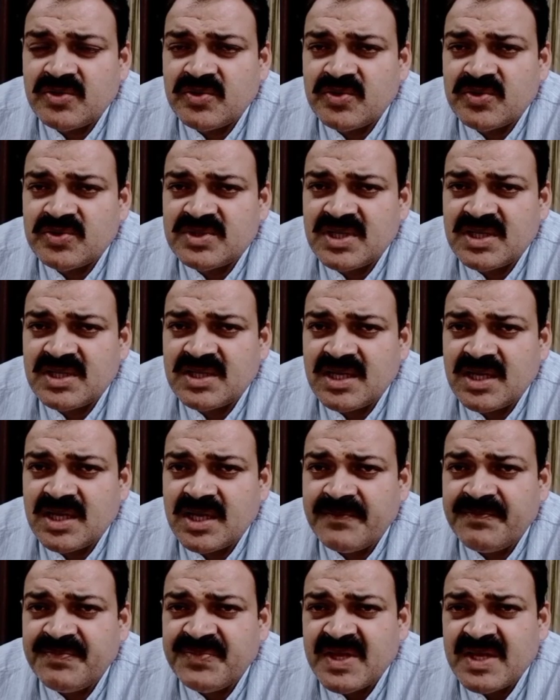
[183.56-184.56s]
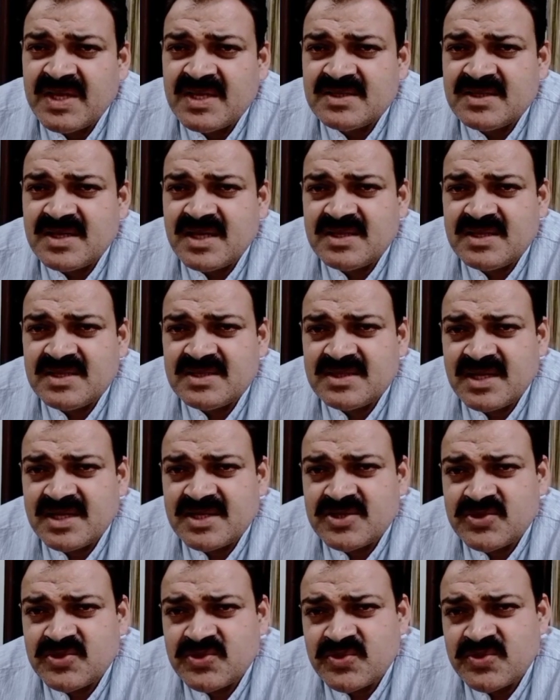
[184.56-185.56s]
को हो जाता है साथ ही साथ
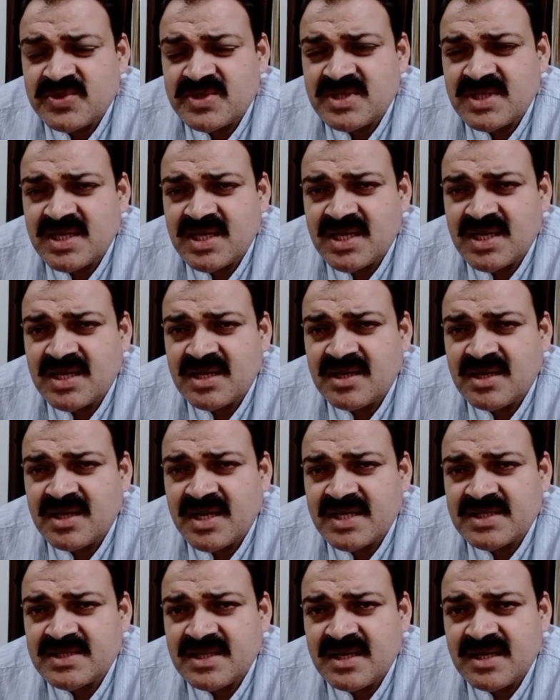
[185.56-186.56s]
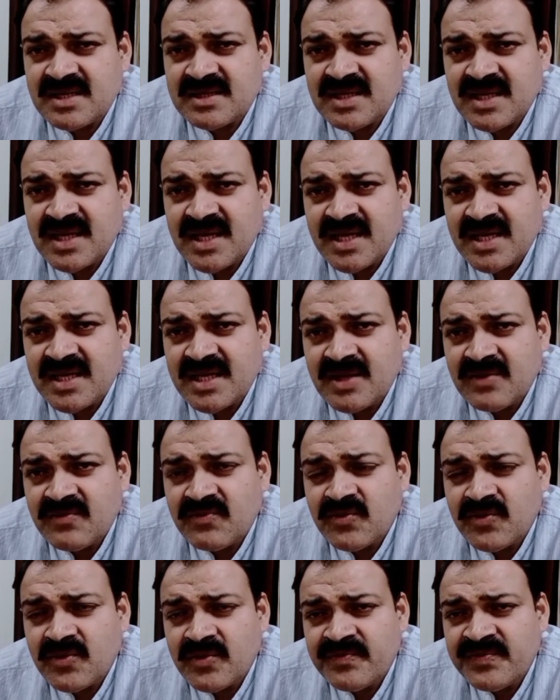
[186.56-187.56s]
सुस्त हैं ऐसा लगता है कि
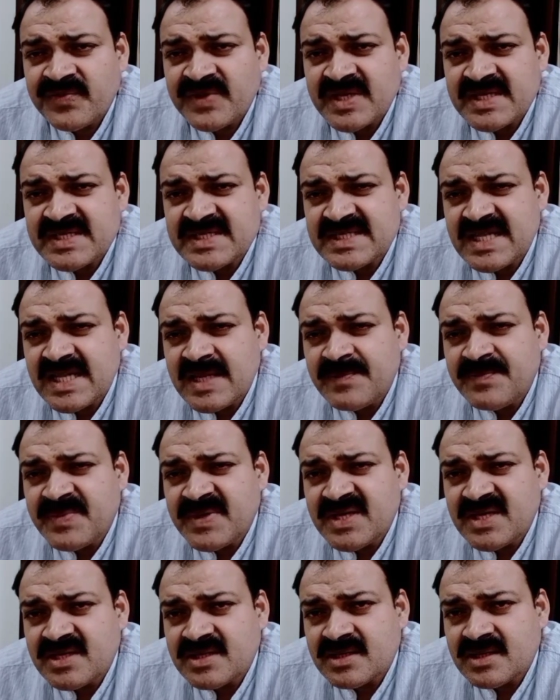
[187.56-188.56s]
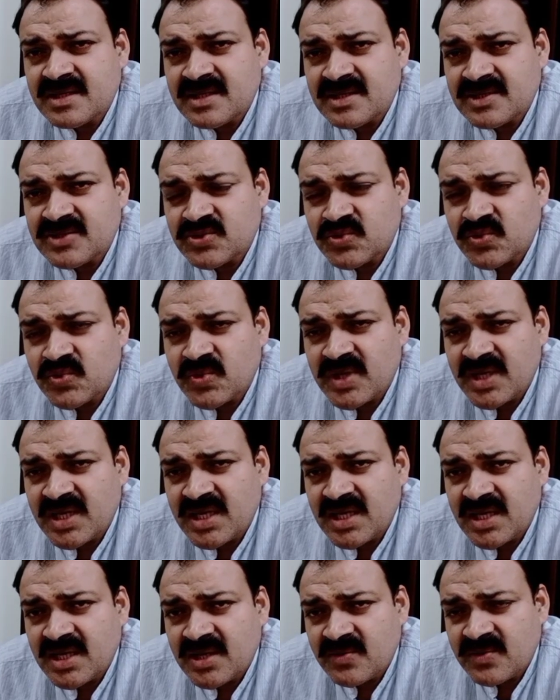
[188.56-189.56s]
वो स्लीपी सो
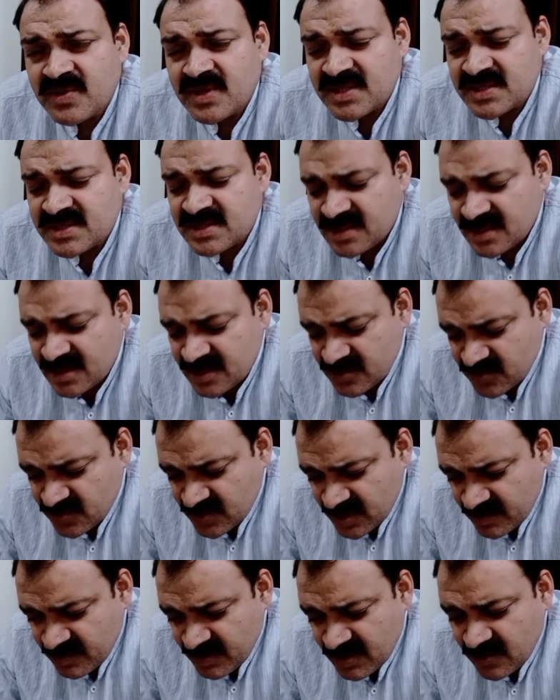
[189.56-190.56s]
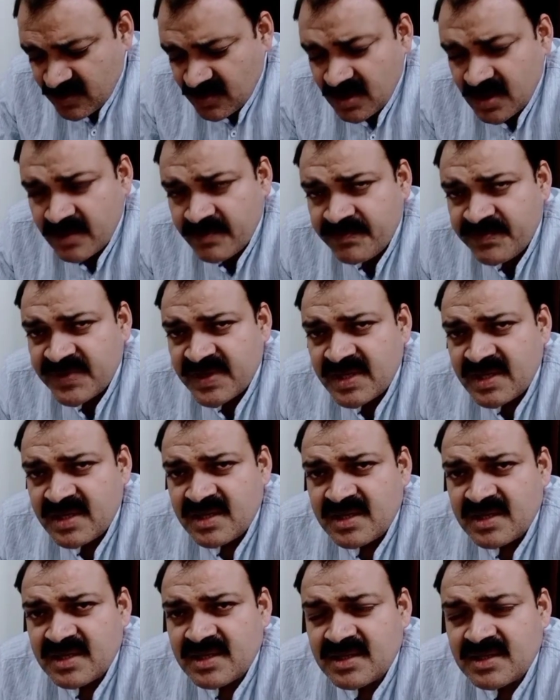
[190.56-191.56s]
रही हैं उनका सर जो है बिल्कुल
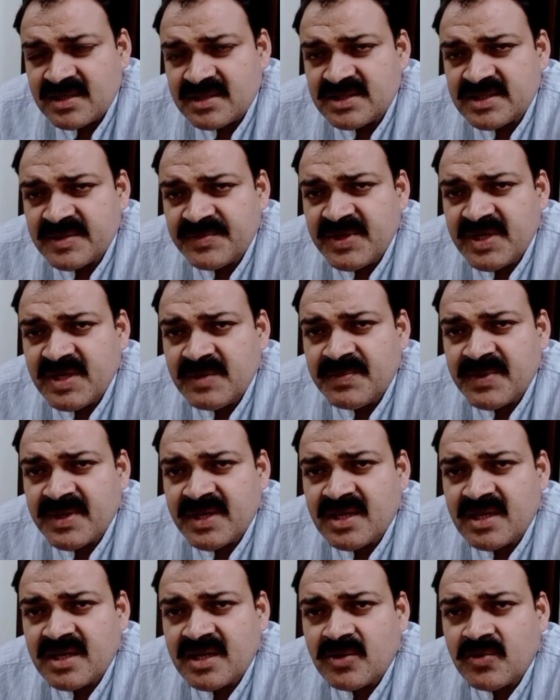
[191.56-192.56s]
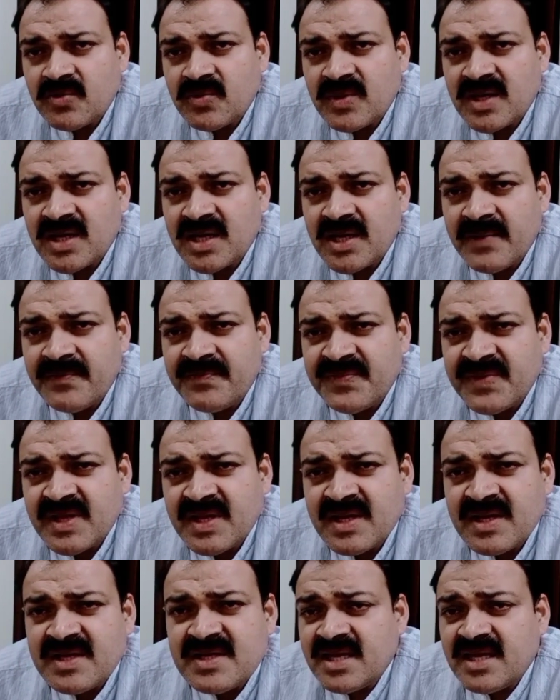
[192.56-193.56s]
ज़मीन पे गिरा हुआ है
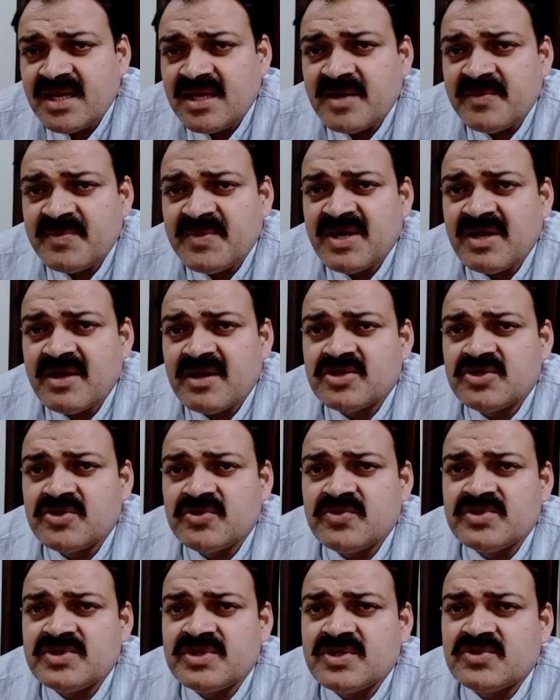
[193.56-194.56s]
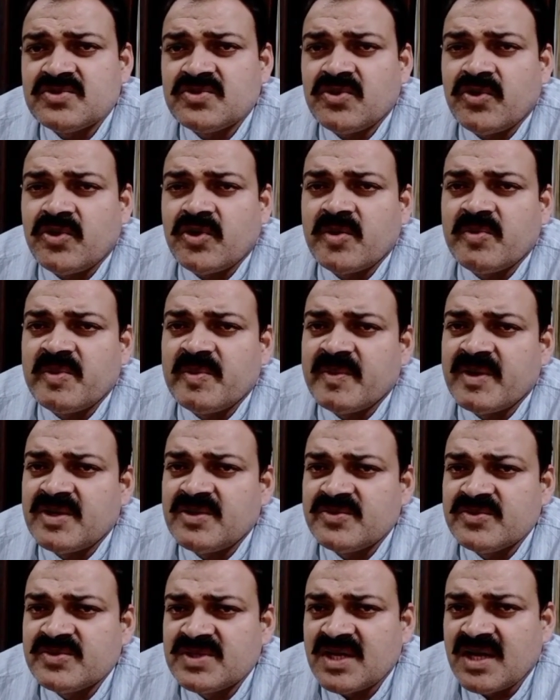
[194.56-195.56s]
इसके हम इन लक्षणों से इसको और
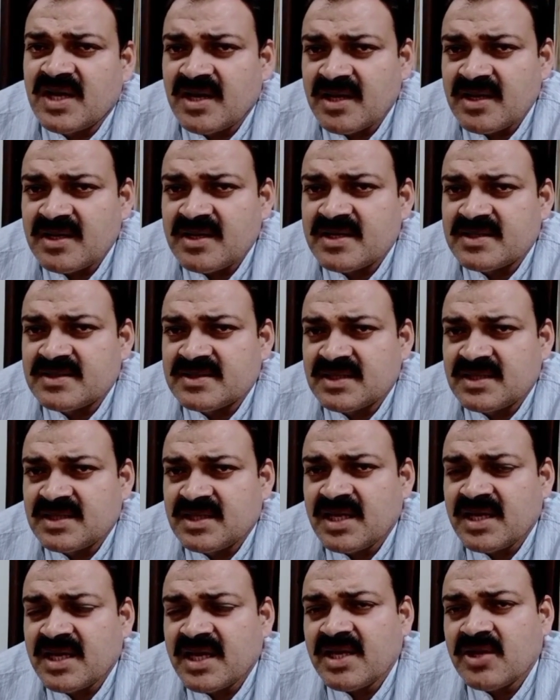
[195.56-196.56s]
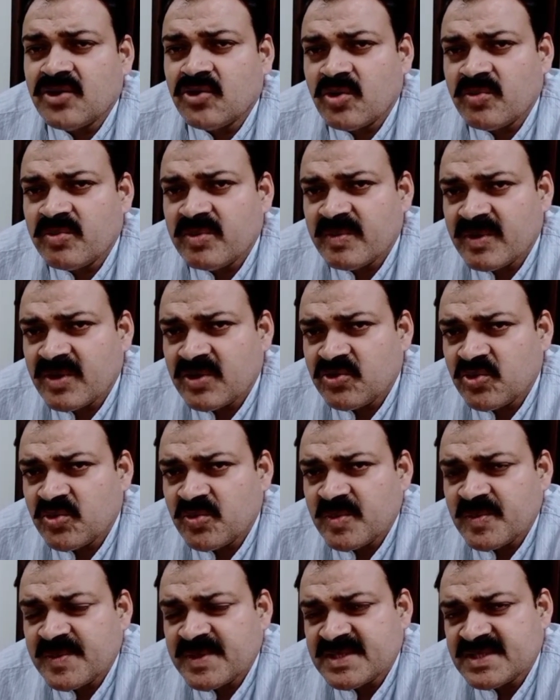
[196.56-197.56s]
बीमारियों से अलग कर सकते हैं कई और बीमारियों
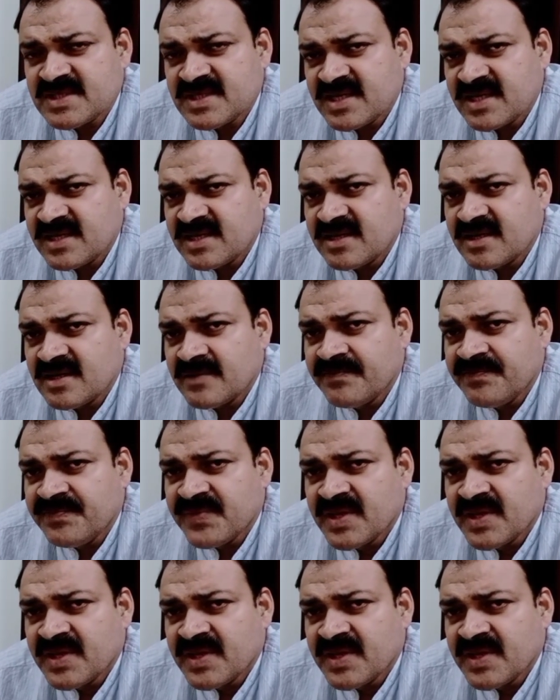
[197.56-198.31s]
में भी इस तरह के